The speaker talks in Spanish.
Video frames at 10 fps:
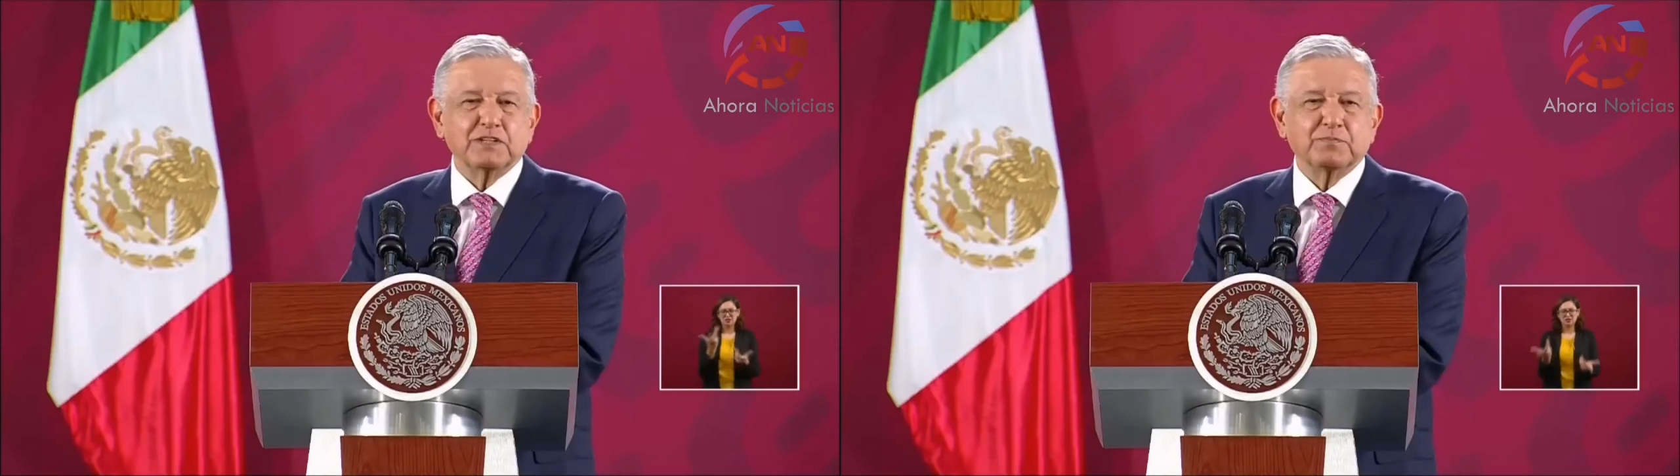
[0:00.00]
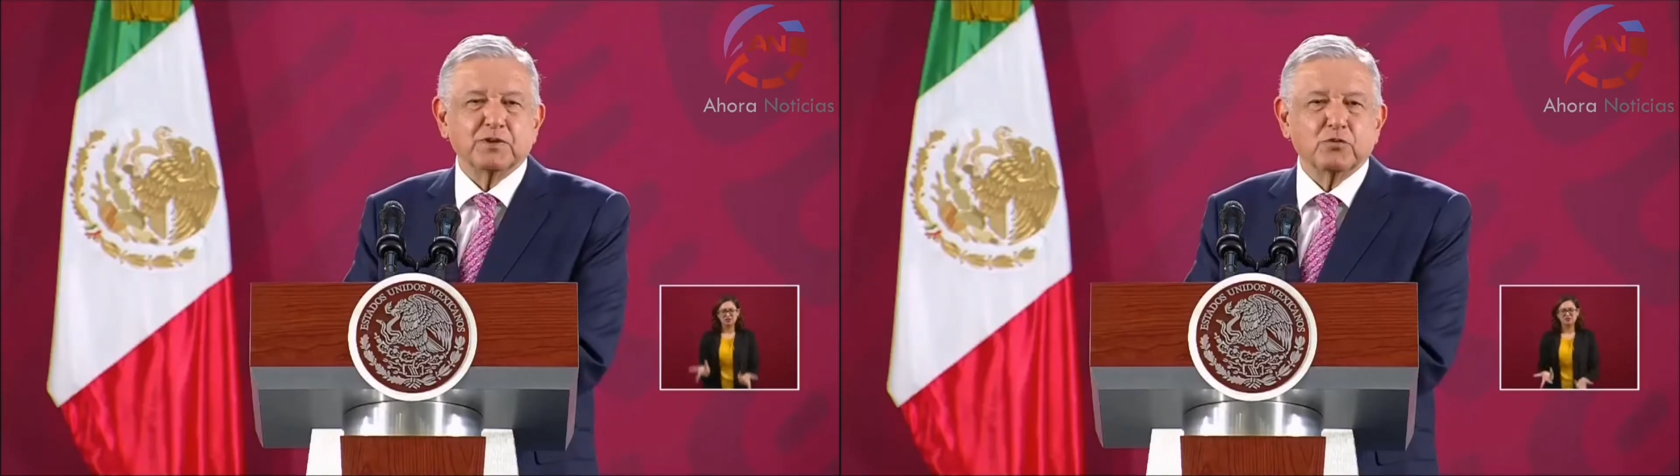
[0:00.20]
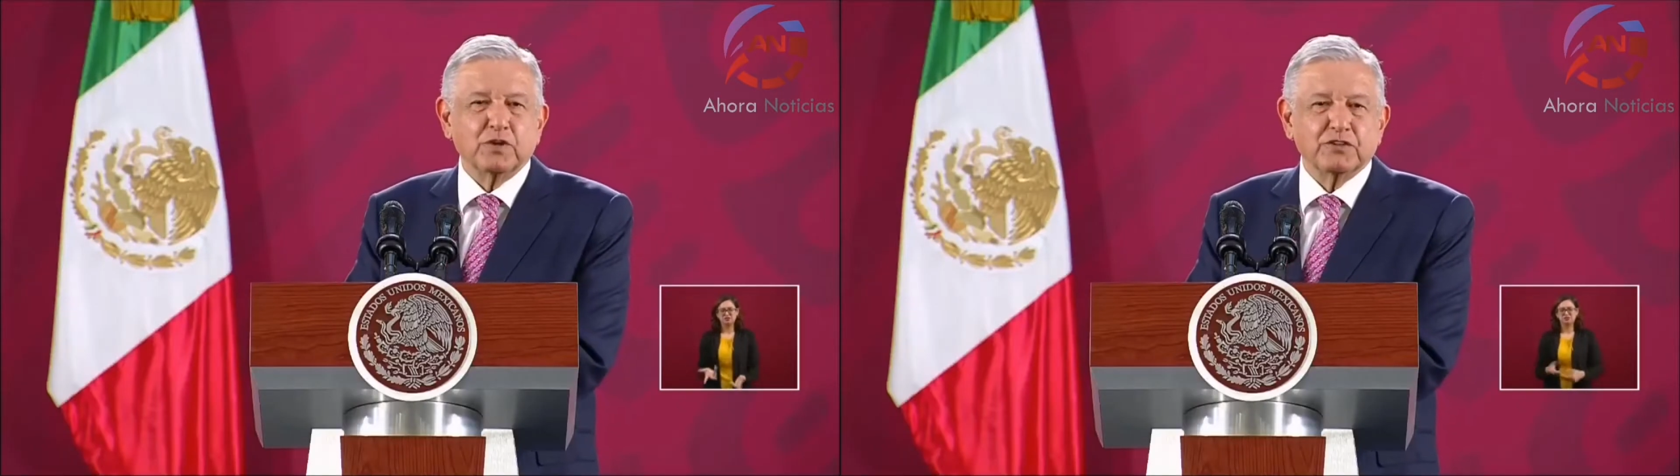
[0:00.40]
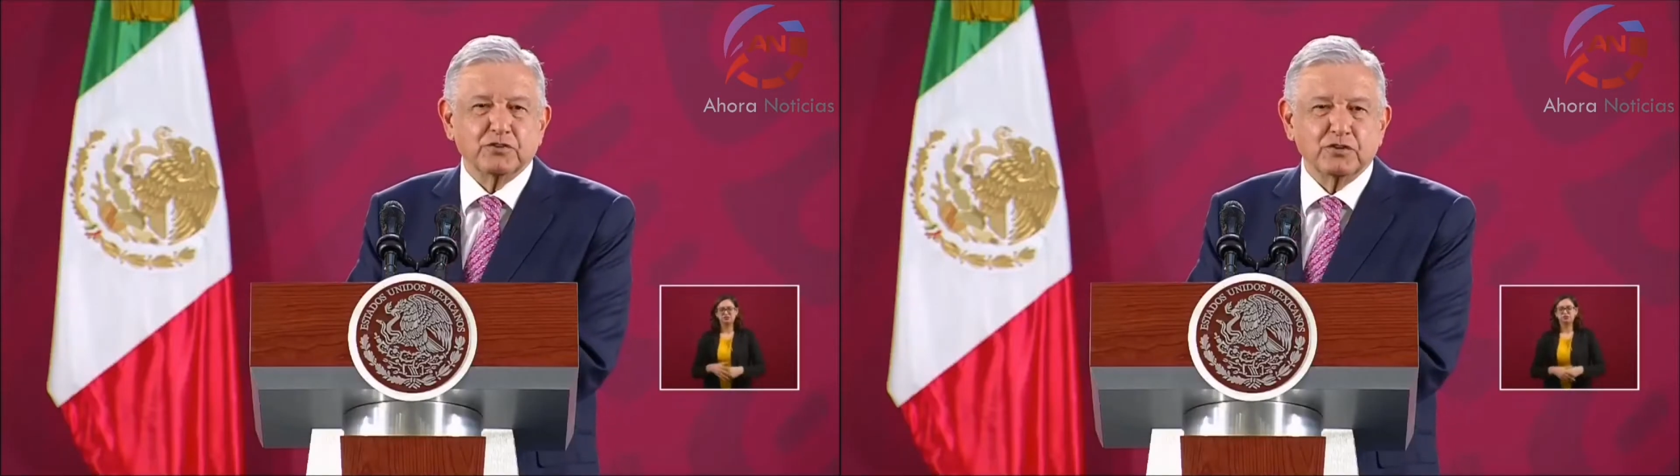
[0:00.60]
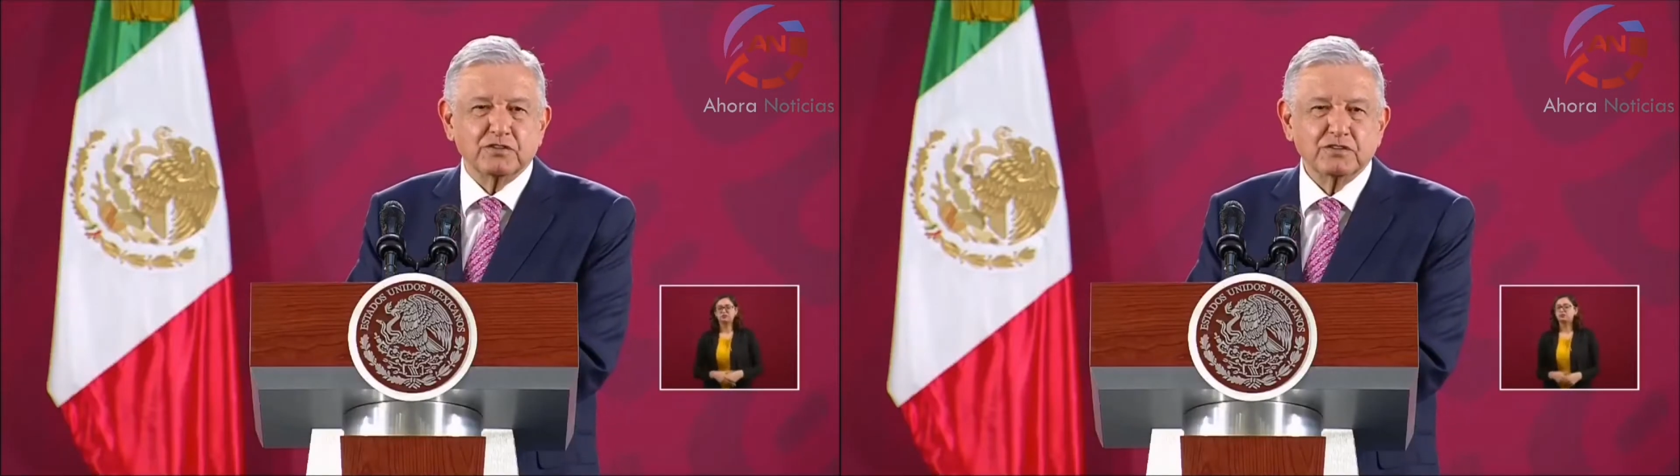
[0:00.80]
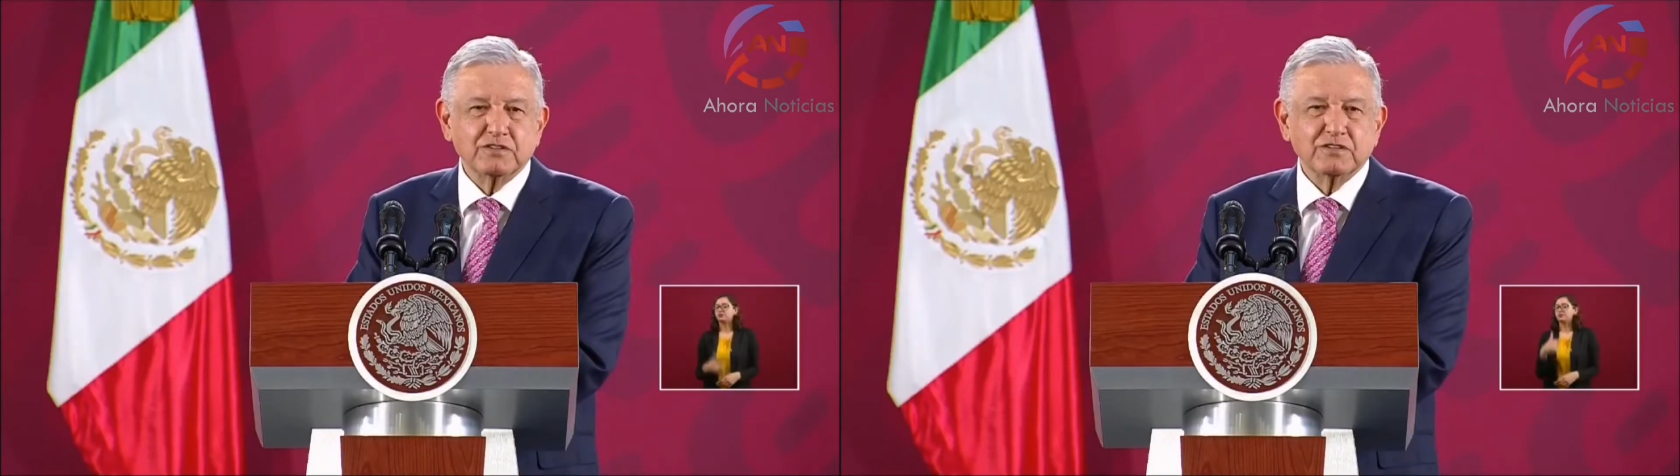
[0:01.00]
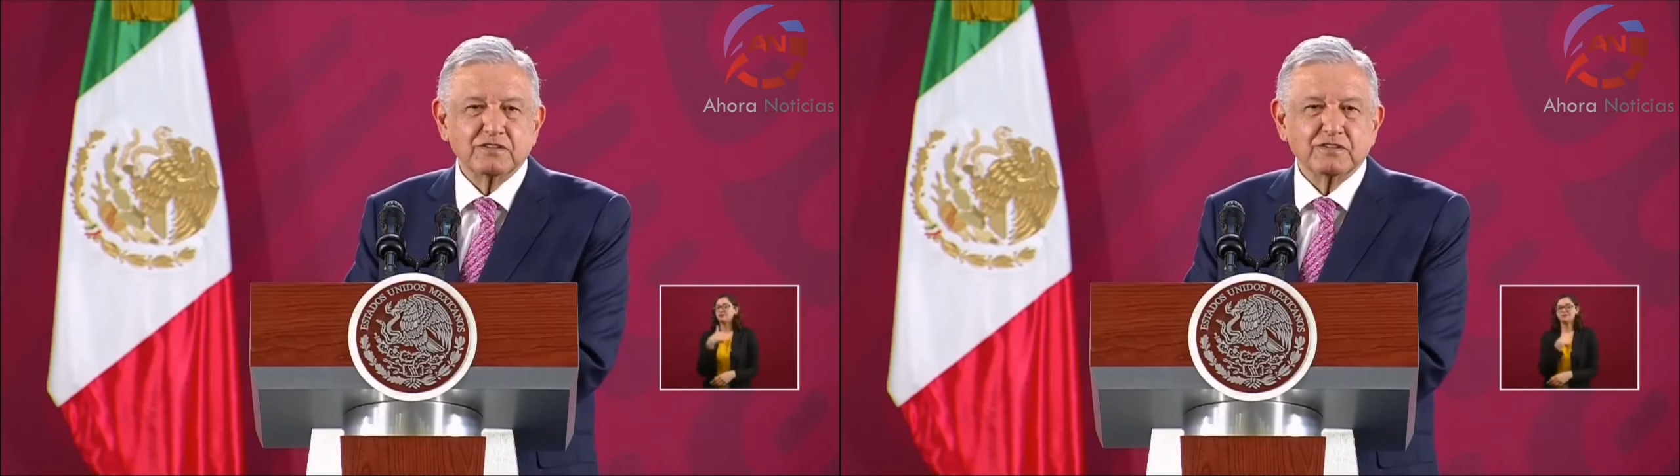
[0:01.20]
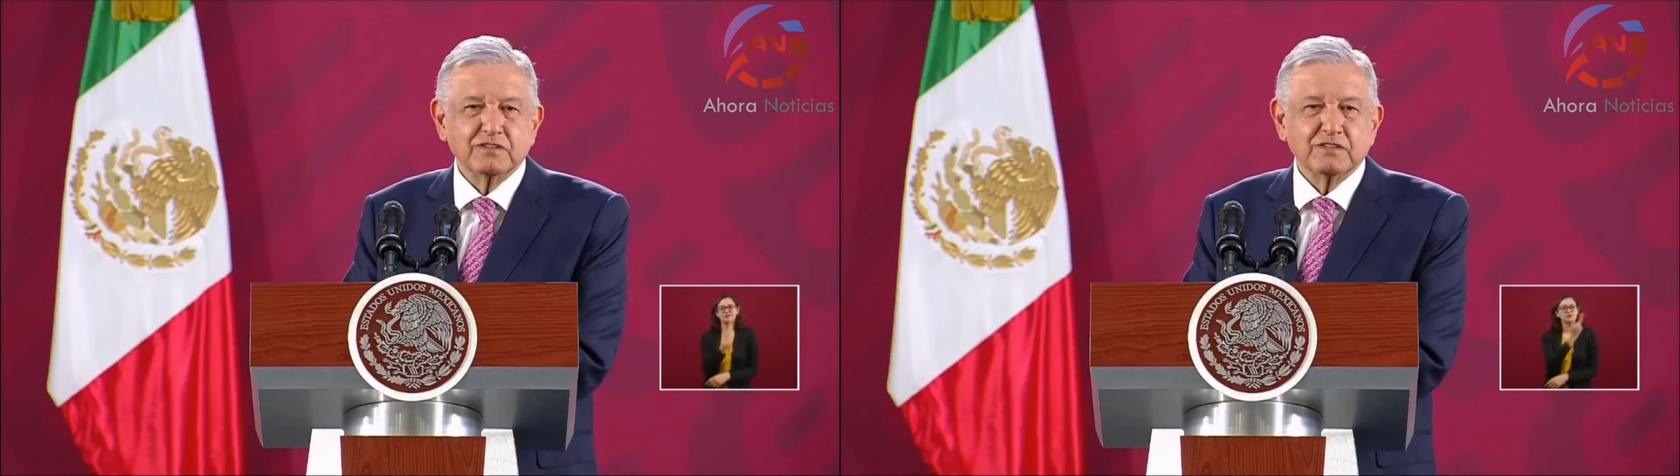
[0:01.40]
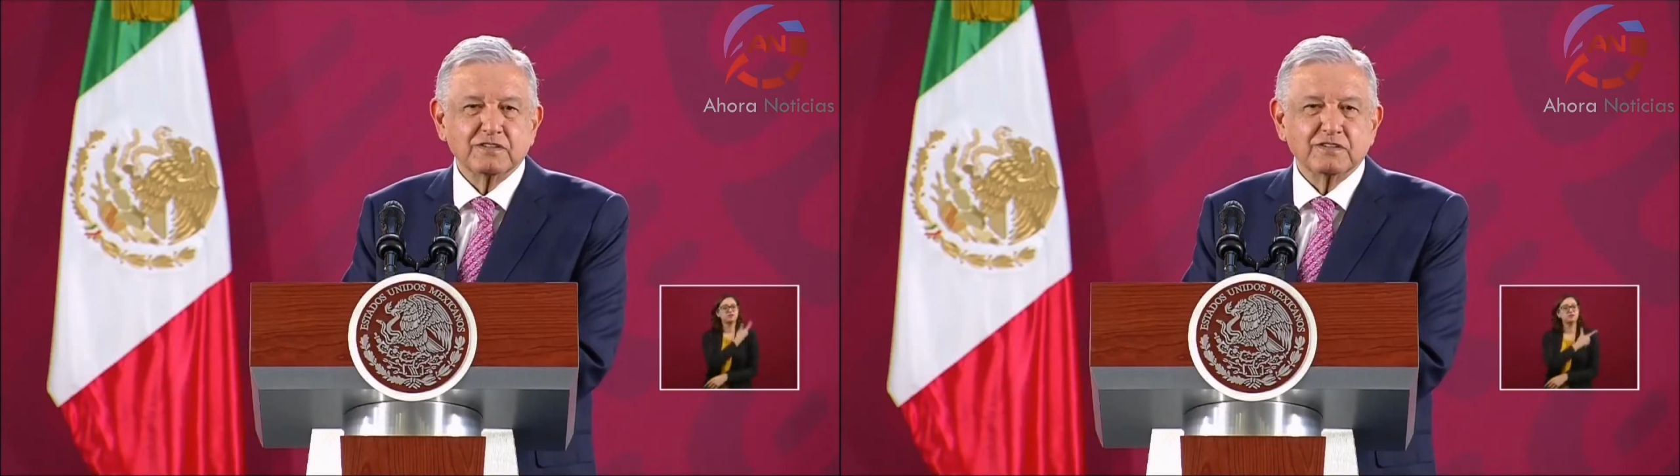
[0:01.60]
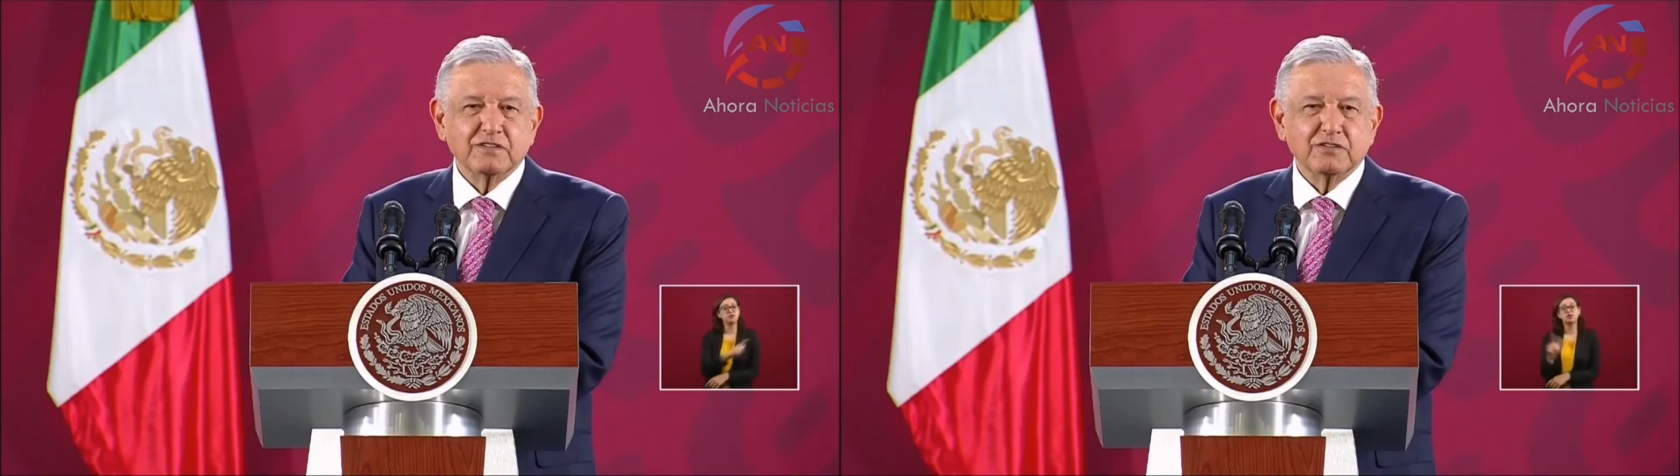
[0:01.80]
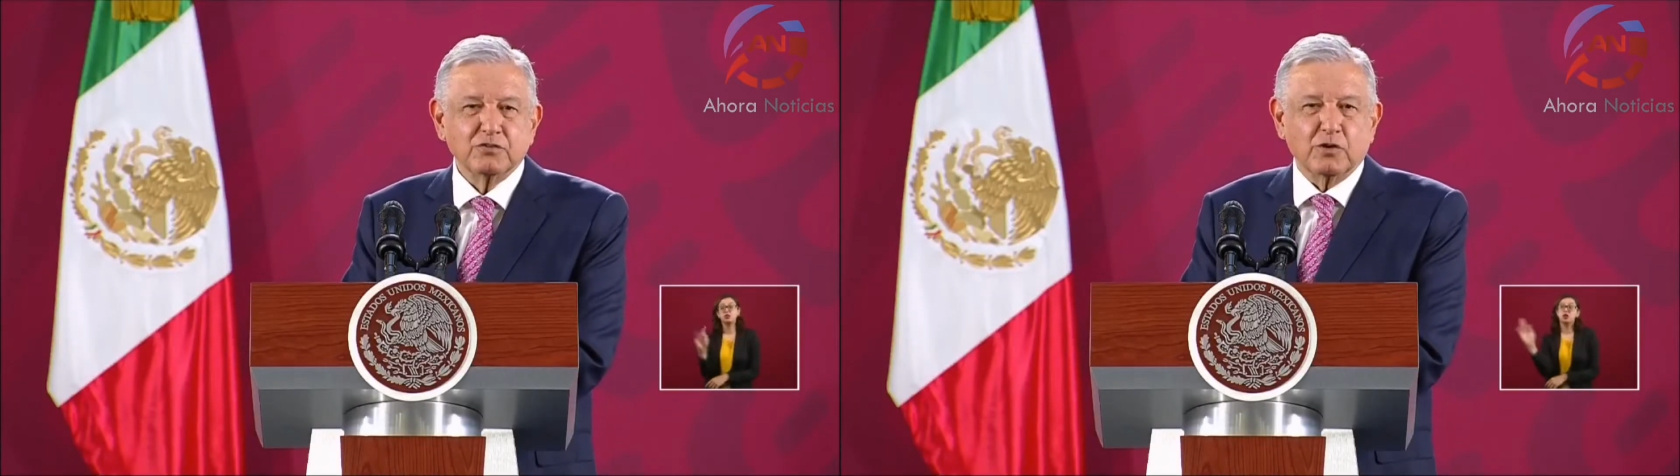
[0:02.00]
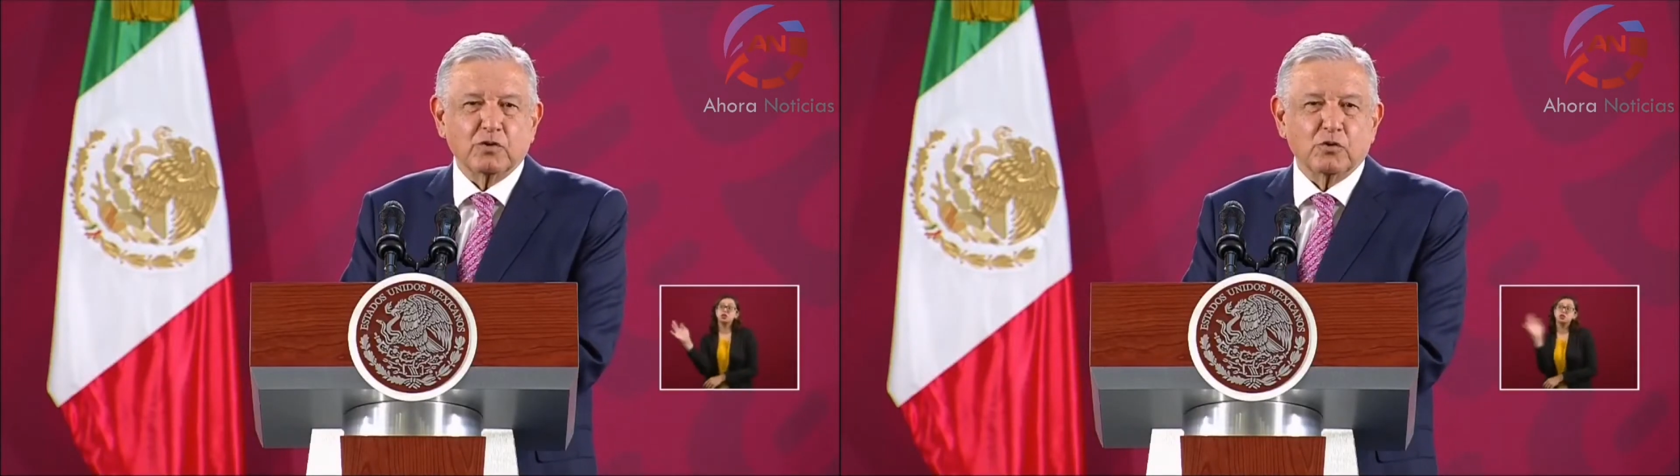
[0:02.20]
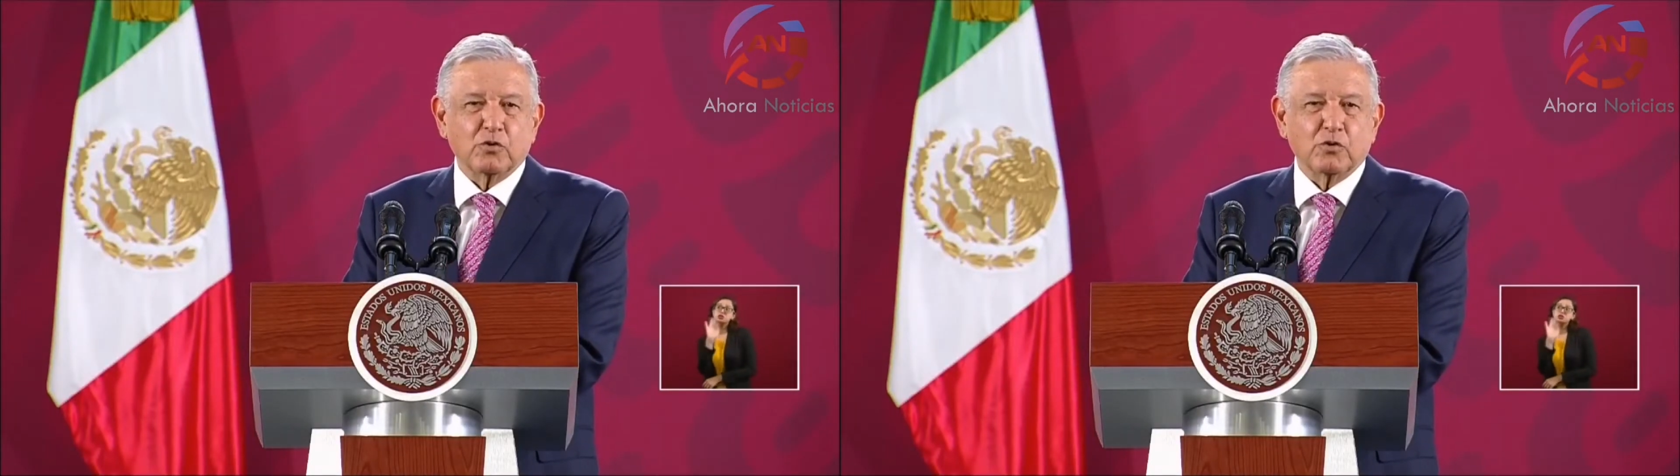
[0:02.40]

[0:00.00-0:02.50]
especulación no hago